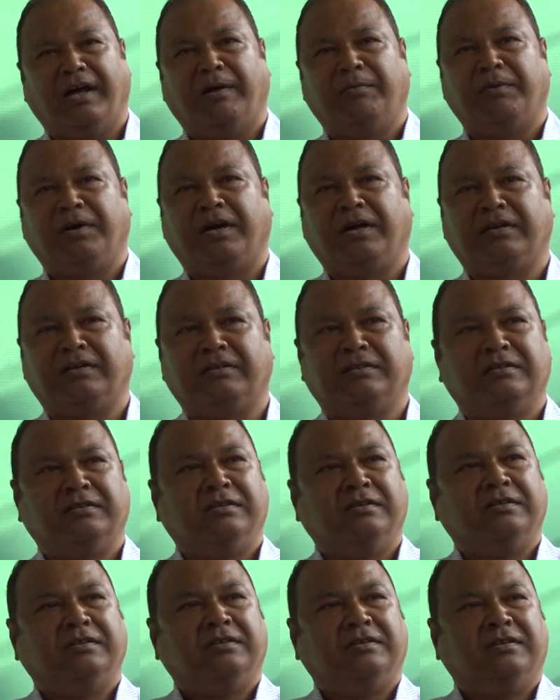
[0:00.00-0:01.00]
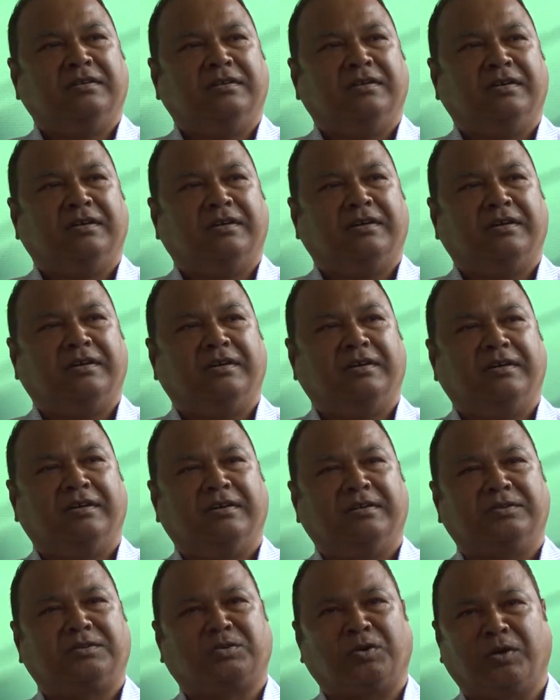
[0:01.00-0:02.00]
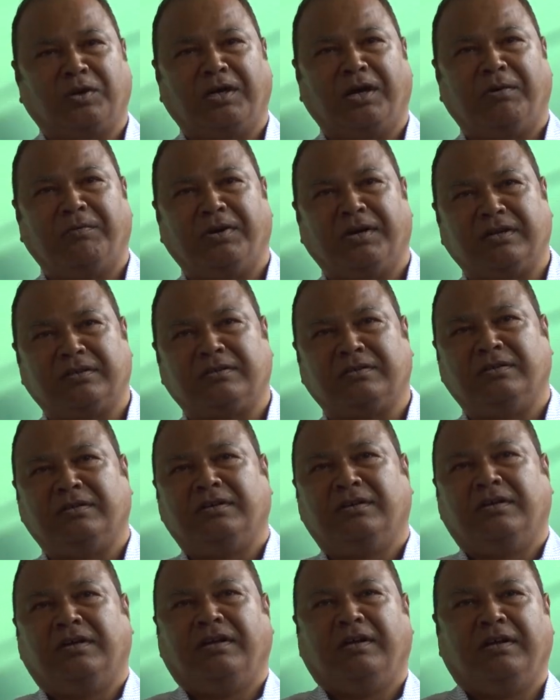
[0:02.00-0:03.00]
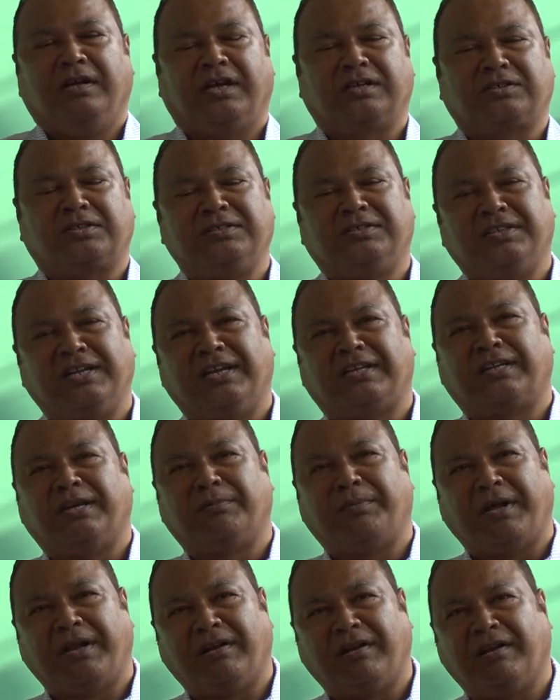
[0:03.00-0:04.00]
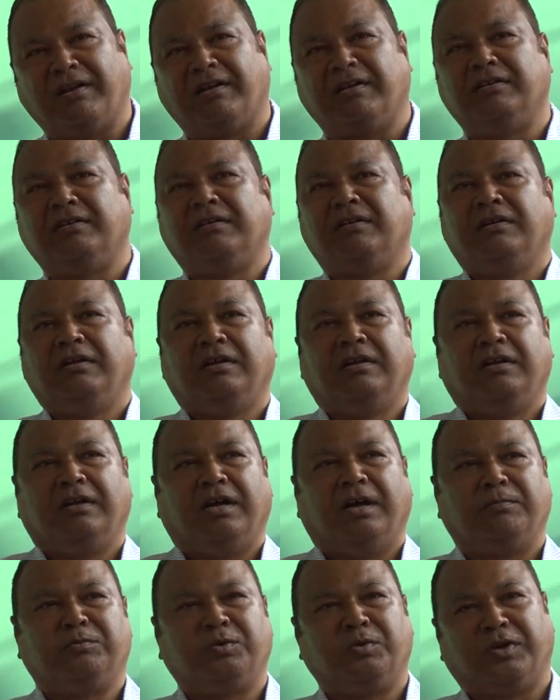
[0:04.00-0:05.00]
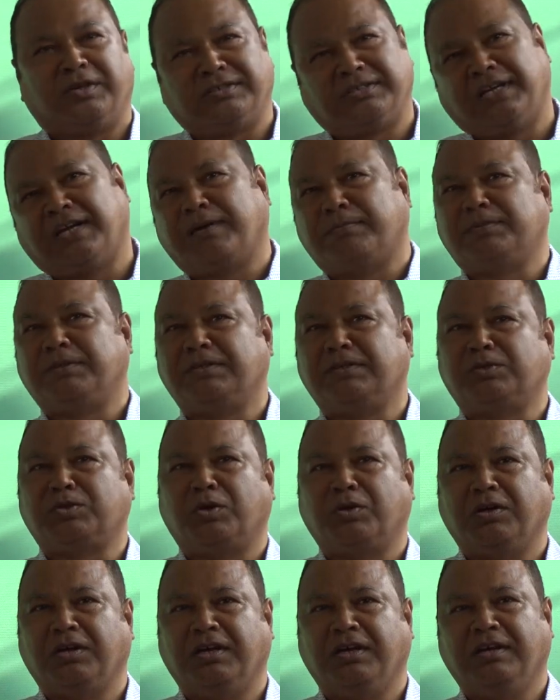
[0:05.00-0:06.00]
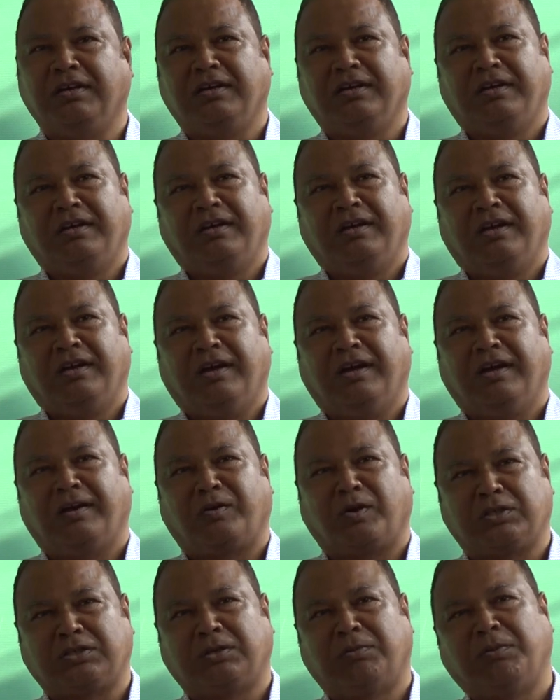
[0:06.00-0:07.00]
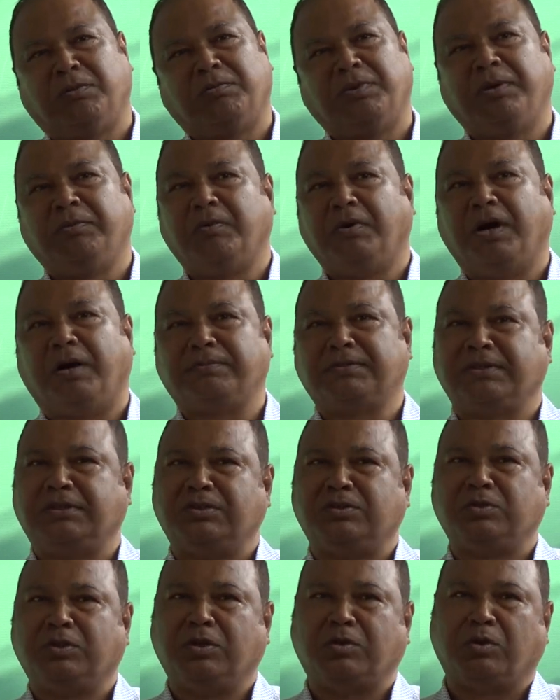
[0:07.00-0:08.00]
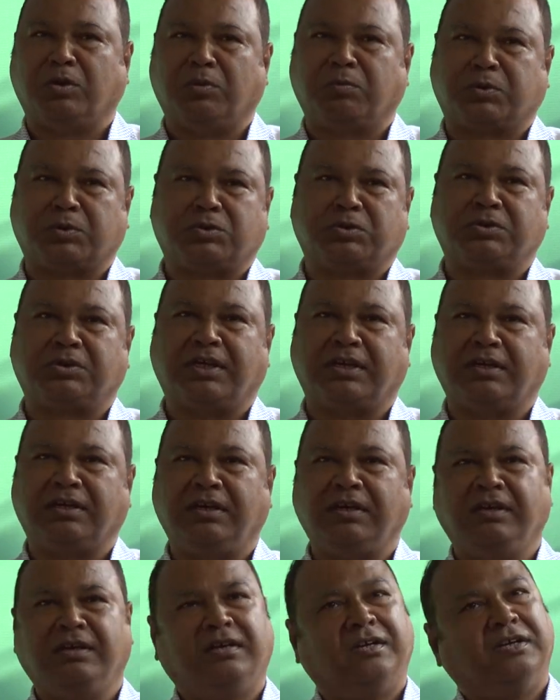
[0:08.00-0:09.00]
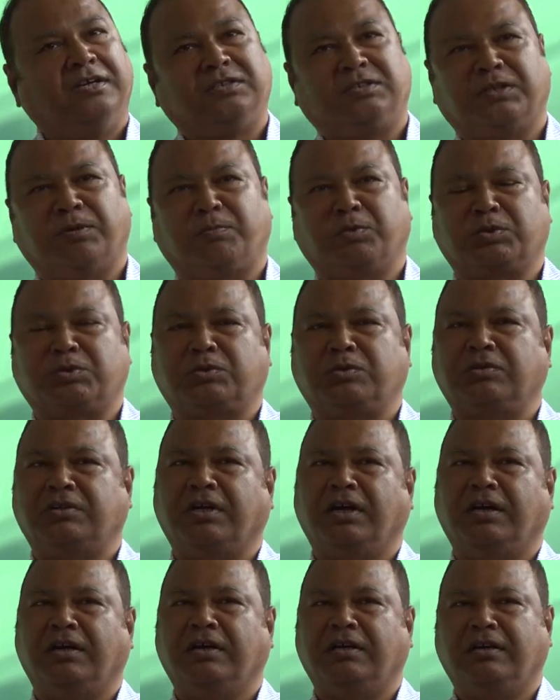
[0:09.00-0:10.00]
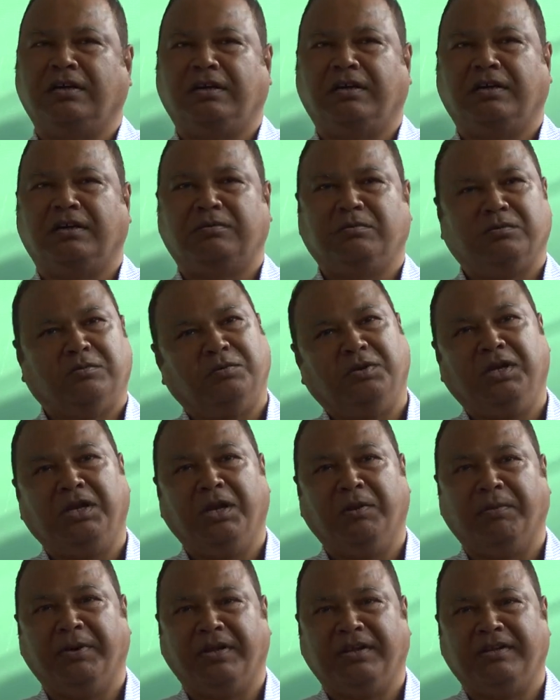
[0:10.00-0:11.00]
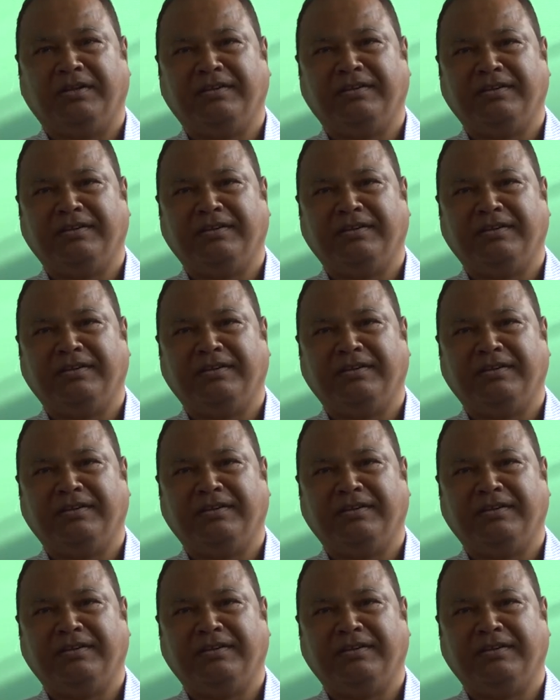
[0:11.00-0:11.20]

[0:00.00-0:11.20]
আমার সঙ্গে আমার ন্যাশনাল সিলেক্টর প্যানেলের আব্দুল রাজ্জাক আপনাদের সঙ্গে কথা বলবে এবং আপনাদের যদি কোনো প্রশ্ন থাকে সে প্রশ্নটা উনি নেবেন